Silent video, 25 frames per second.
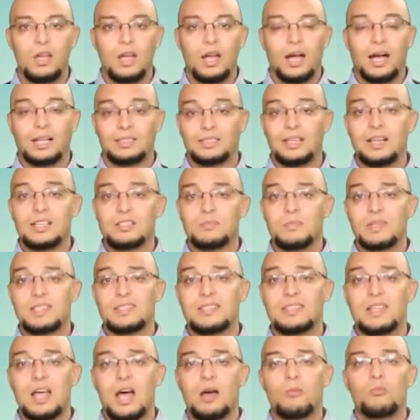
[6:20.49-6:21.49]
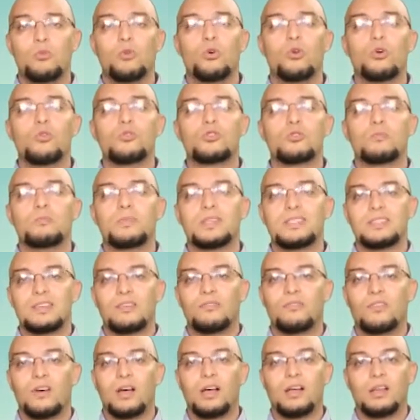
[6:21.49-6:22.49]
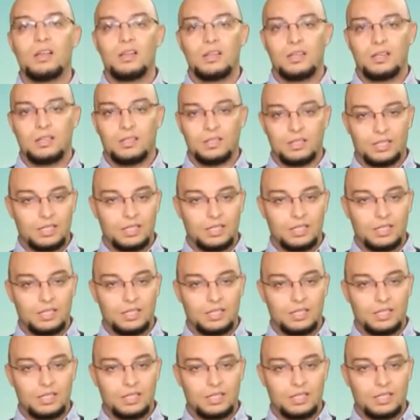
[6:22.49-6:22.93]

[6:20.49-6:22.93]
خاطرش ما تستعملوهمش بصفه آه،